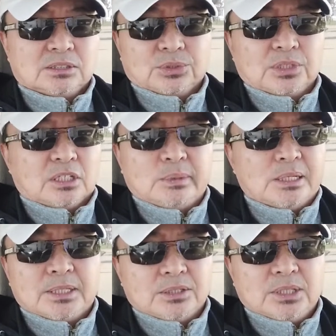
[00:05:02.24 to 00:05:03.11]
坐在奥
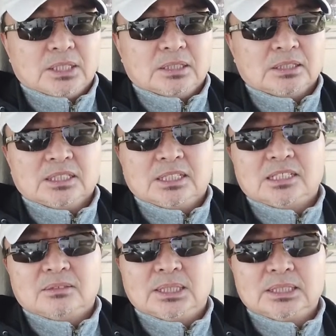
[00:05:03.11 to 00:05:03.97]
巴马怀里，那个在
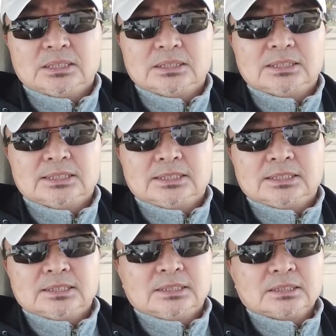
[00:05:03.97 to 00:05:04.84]
干什么？
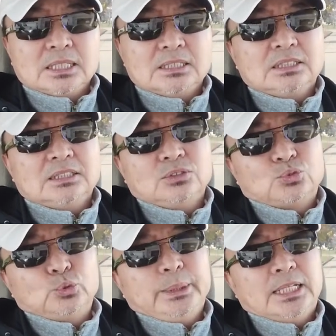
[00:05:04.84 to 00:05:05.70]
但是这些
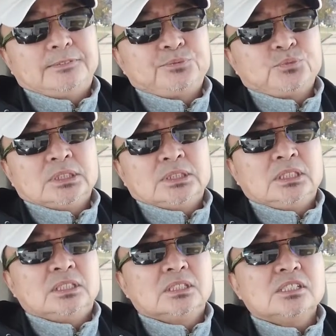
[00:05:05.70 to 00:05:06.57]
图片
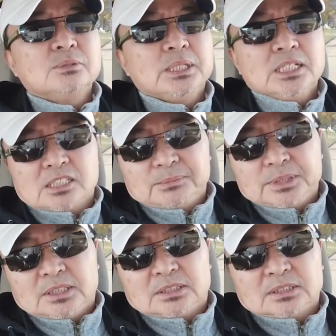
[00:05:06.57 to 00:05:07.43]
你能证明它什
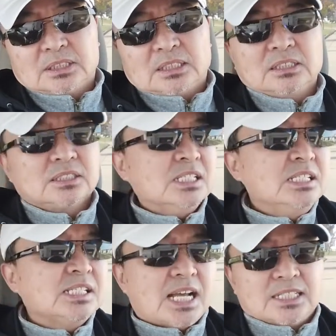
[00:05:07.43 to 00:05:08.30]
么呢？它的
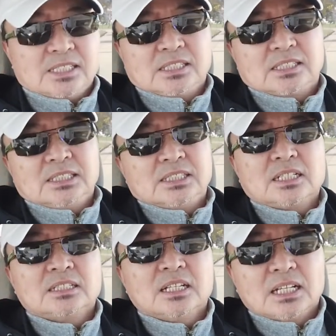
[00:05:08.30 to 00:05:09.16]
真假性、
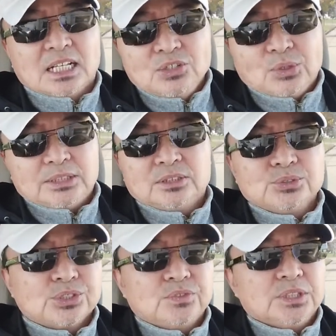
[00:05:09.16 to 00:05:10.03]
它的来源
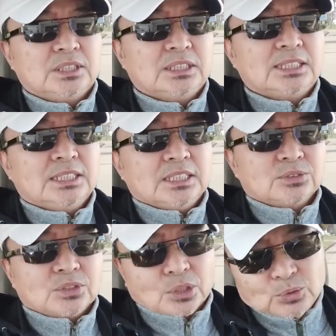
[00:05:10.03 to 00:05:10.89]
都是问题。
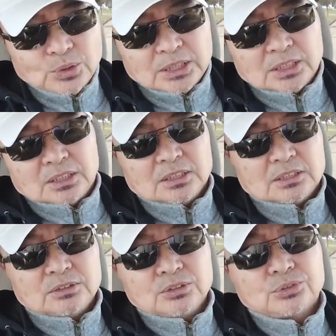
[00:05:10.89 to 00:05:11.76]
所以同理
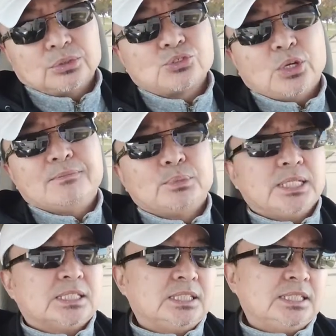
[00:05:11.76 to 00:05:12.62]
说，Trump
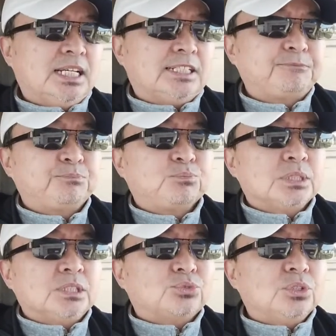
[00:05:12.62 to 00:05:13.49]
也是一样。
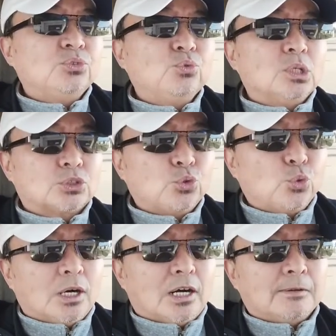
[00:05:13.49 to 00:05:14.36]
所以说，我说
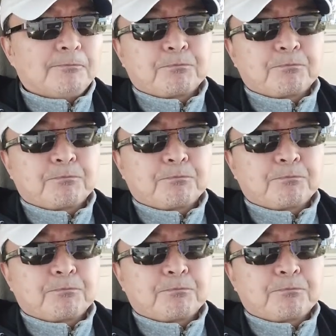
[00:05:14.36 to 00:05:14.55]
我，